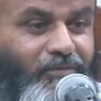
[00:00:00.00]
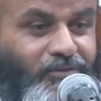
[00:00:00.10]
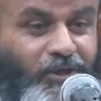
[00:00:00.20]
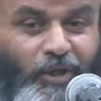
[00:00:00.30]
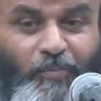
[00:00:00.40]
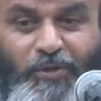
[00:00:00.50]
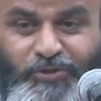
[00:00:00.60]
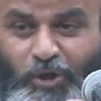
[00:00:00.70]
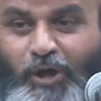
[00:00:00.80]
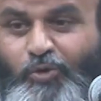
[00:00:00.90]
जिनके पास
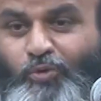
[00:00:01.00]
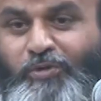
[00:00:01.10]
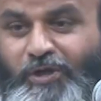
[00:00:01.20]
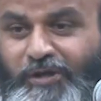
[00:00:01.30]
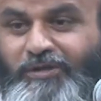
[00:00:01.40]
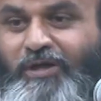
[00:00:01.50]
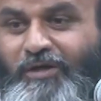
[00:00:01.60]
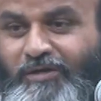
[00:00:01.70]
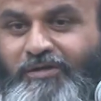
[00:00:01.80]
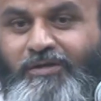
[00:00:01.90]
चाकू भी नहीं था
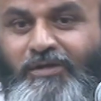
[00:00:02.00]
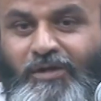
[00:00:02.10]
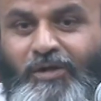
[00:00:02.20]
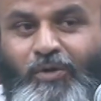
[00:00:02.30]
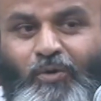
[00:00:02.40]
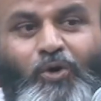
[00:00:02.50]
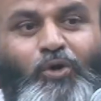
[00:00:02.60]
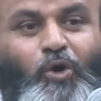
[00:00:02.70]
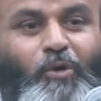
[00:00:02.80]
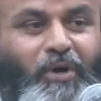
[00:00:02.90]

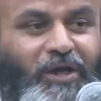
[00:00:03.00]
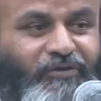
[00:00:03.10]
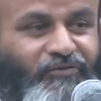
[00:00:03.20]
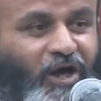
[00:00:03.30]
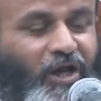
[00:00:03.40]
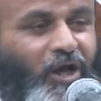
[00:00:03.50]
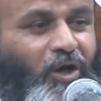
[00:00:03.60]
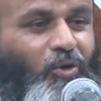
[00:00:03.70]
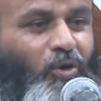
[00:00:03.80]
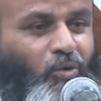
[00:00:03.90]
उनको हमारा ज़िया
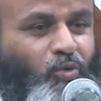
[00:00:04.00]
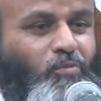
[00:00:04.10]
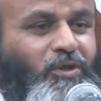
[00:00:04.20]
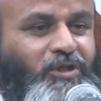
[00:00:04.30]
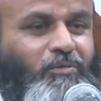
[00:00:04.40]
लांगोर हुकूमत